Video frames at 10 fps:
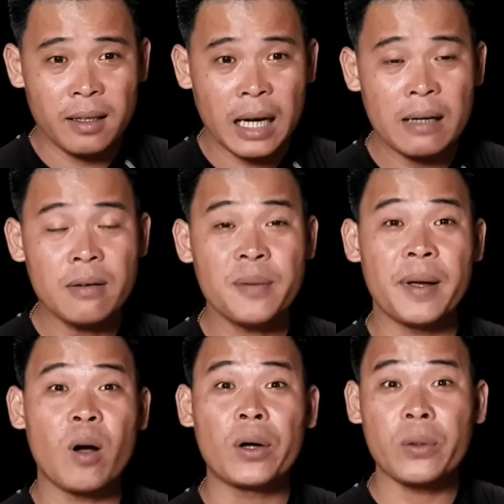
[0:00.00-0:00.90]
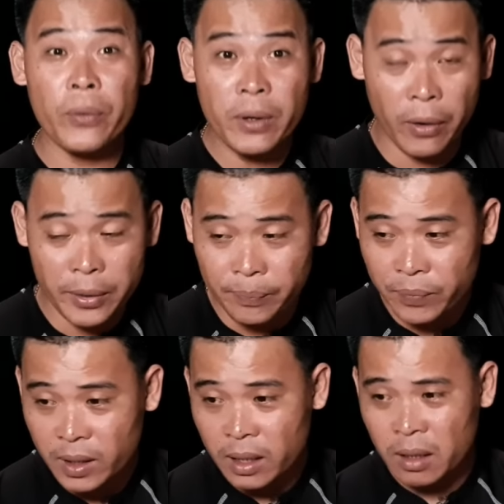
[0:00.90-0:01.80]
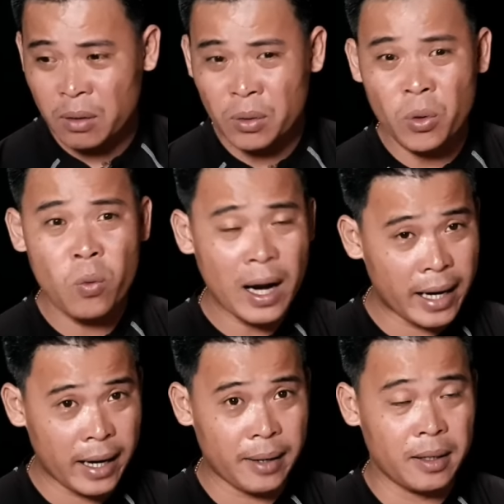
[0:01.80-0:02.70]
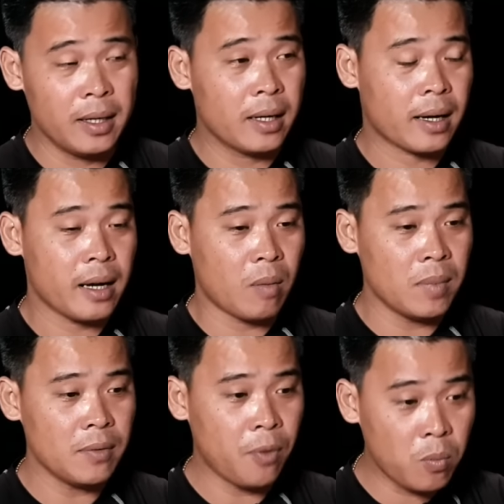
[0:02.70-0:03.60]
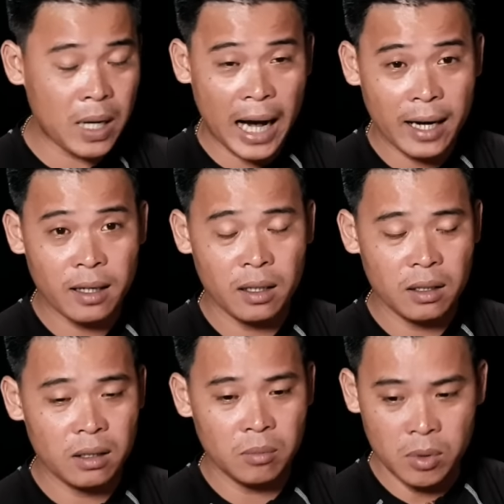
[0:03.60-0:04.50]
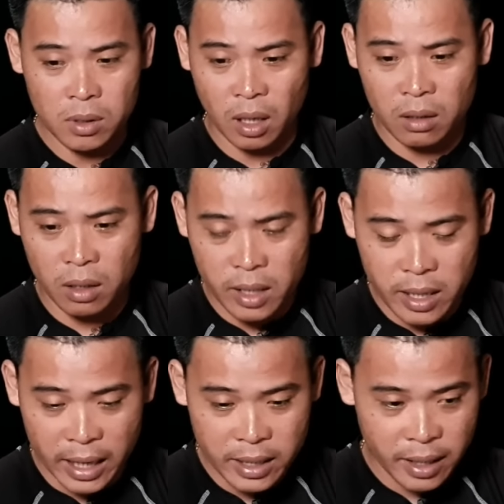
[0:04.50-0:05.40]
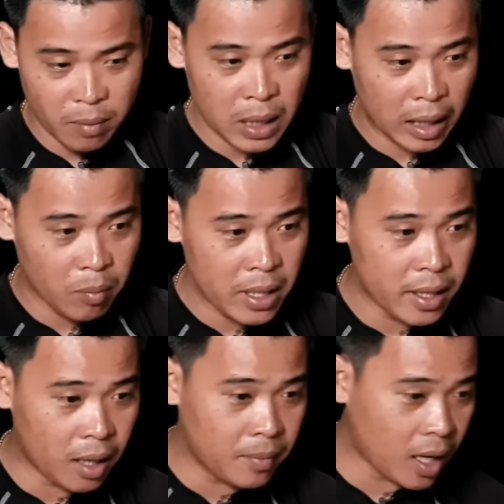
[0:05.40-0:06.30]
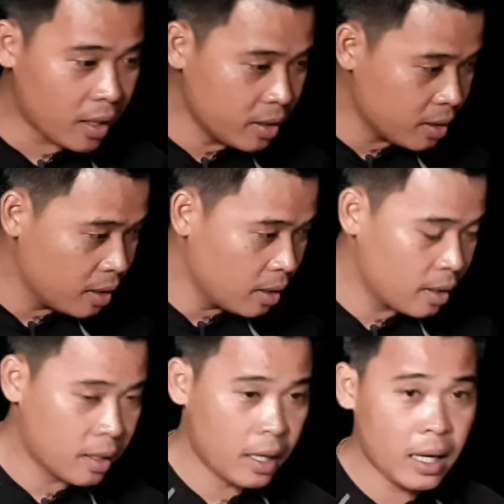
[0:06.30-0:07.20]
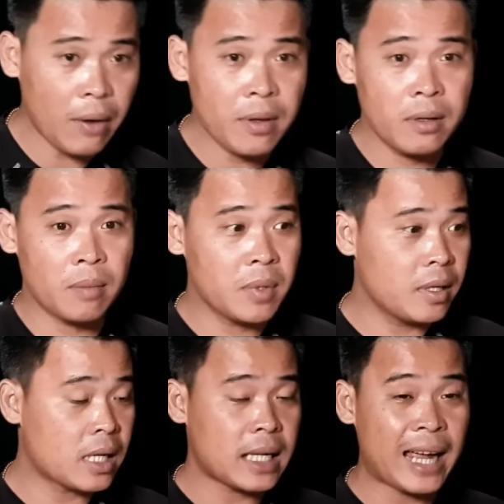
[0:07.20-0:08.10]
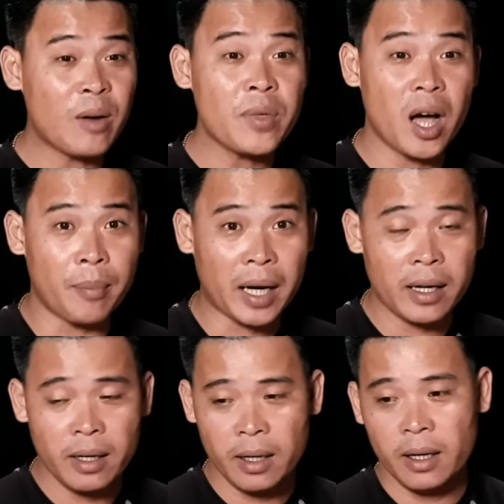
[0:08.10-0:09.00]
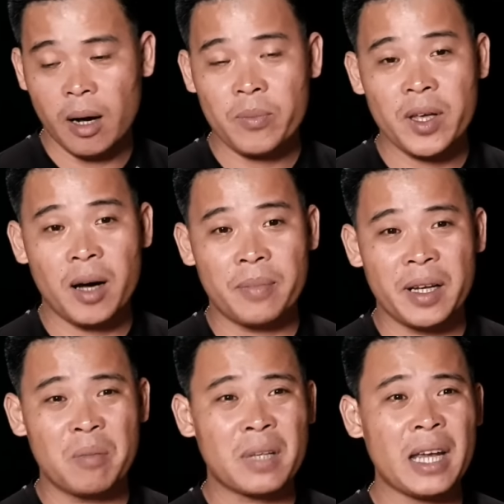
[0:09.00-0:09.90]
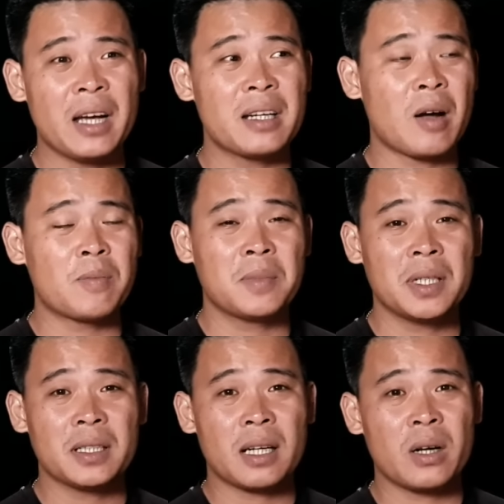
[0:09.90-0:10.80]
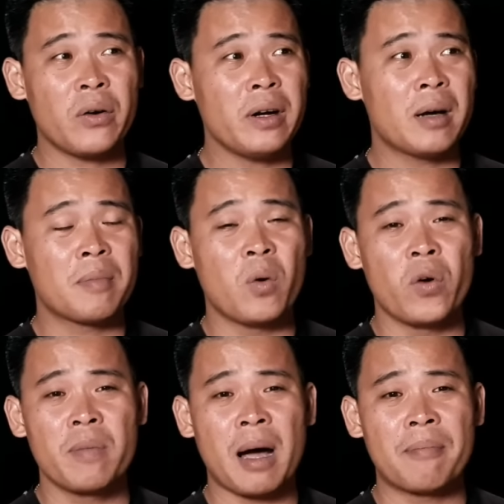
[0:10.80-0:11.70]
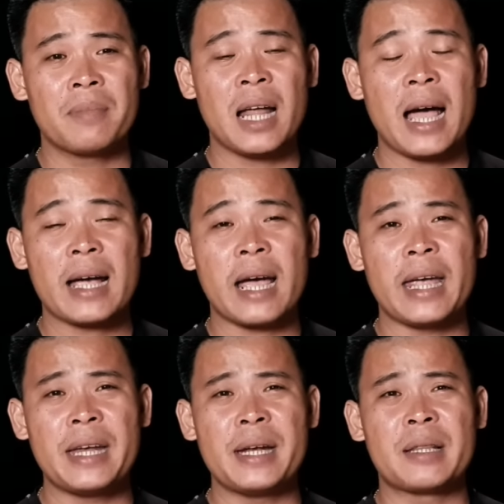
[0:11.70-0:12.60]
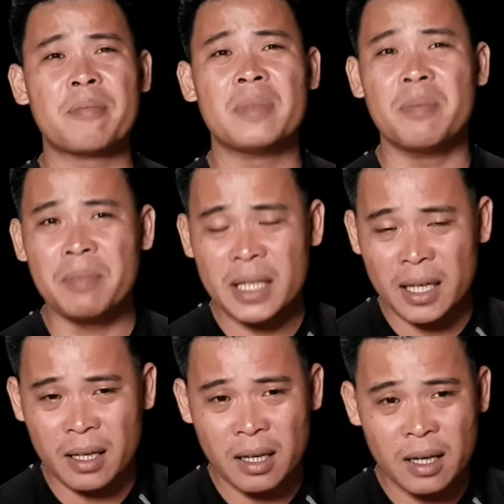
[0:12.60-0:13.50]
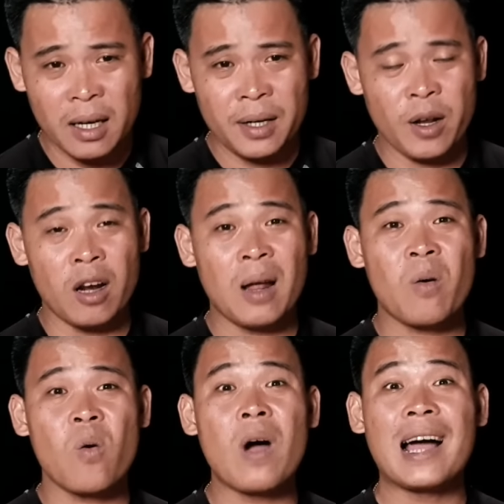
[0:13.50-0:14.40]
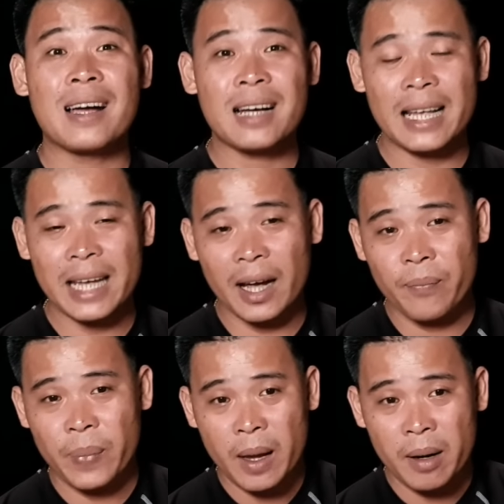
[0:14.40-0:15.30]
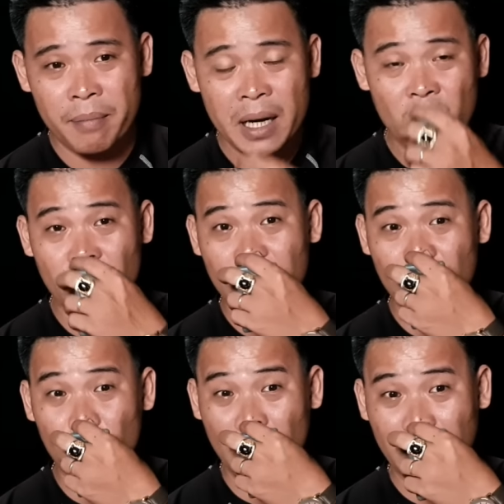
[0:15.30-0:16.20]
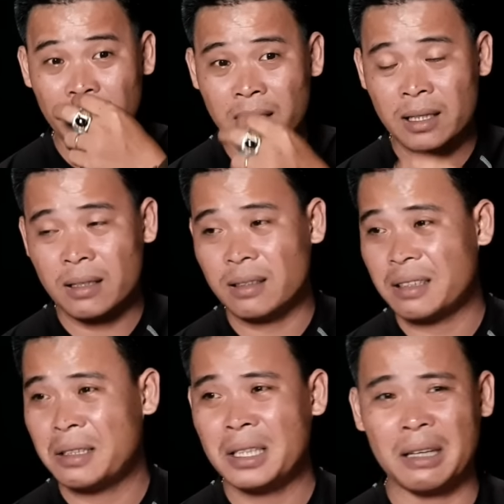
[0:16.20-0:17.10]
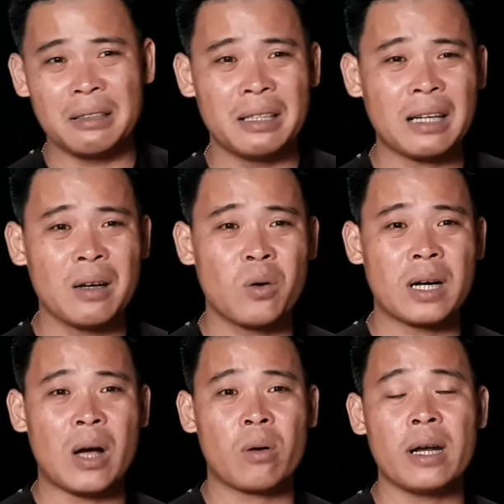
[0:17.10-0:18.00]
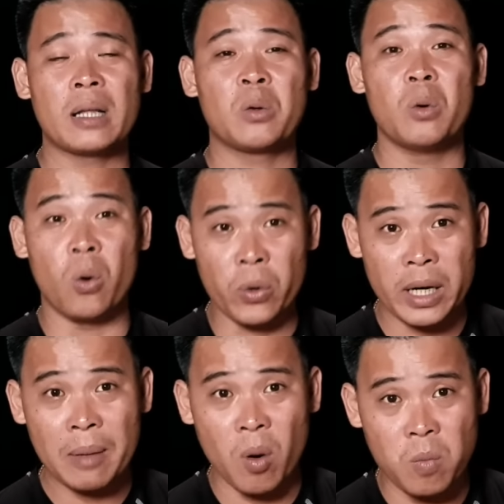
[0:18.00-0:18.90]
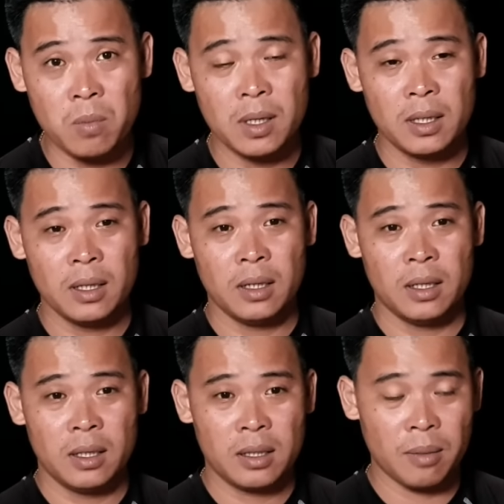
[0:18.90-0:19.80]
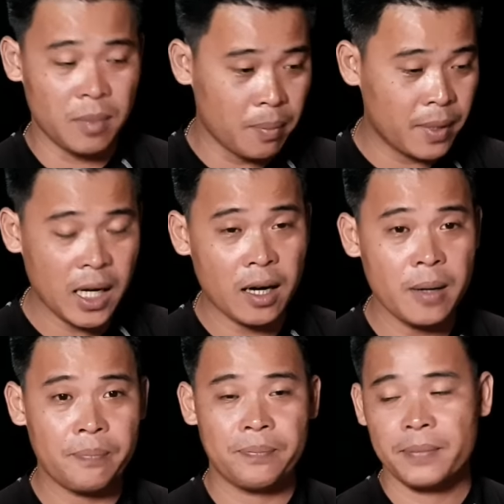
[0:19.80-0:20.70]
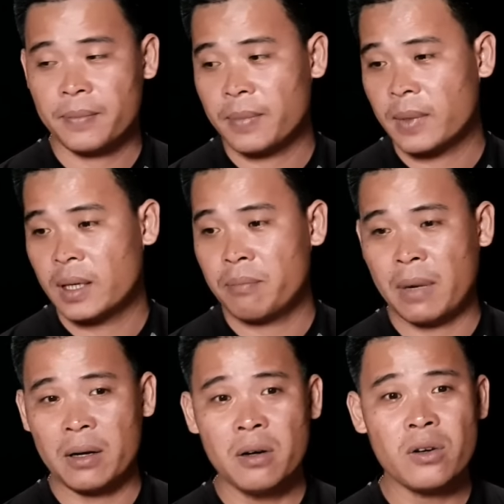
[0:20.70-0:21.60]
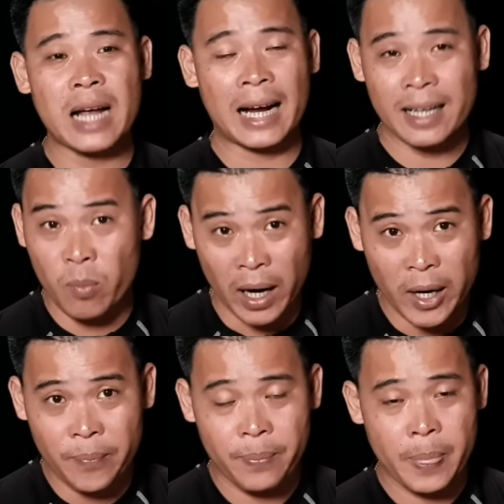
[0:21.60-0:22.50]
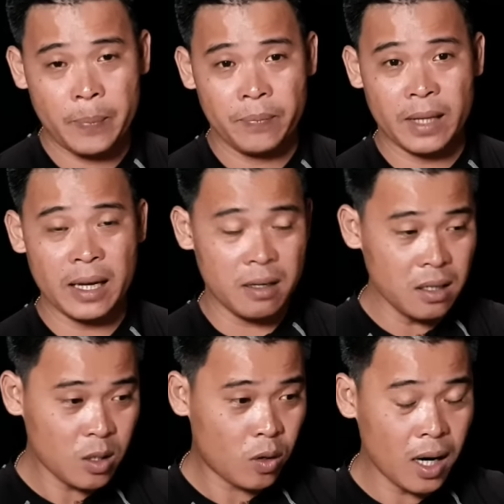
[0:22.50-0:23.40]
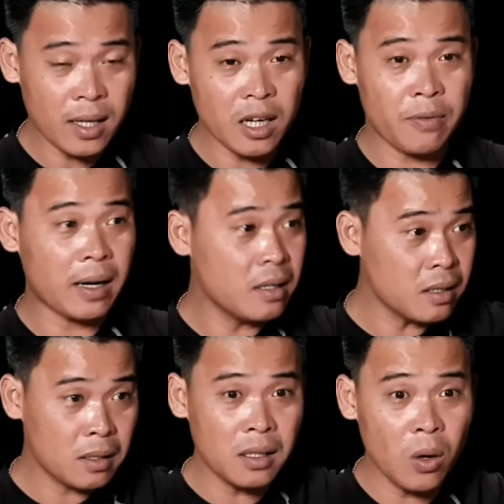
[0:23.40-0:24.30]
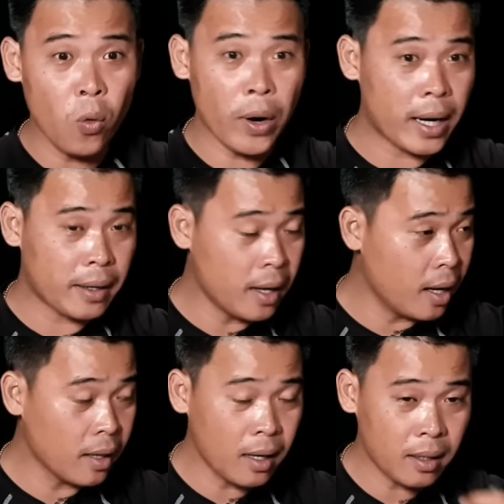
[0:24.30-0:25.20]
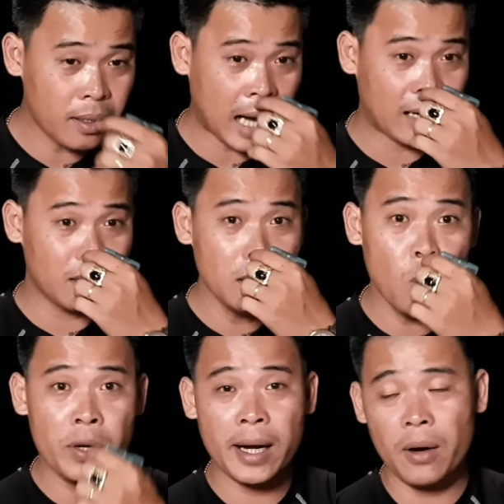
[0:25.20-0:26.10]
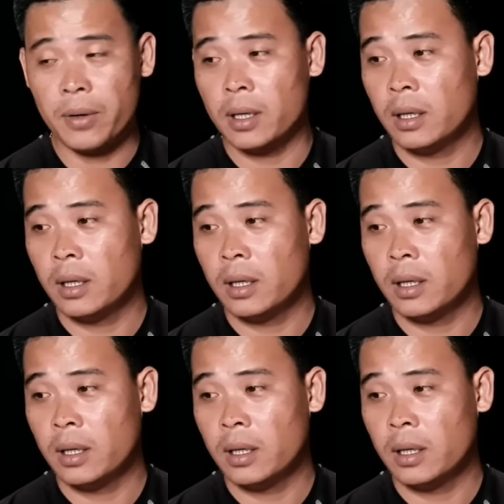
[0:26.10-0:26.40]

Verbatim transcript: cái nước nó bị oi thúi rồi nó thúi quát hà cái ông mới phun ra ông nói trời ơi gì vậy thì ông này ông mới dòm lại cái gáo dừa ông đưa ra sáng ông dòm nè ông dòm thì ông thấy ở trong ta nói là bụi bặm lá cây gì tùm lum hết trơn á giờ lăn quăng á cả nhà mấy con lăn quăng á rồi tao nói trời đất ơi con nào nó đang thù lùi đang mung tùm lum hết trơn á mà nước nó cặn không à tại vì nước nó còn ít chứ đâu phải nước nó nửa lu hay là nó hơn nó gần nửa lu gì đâu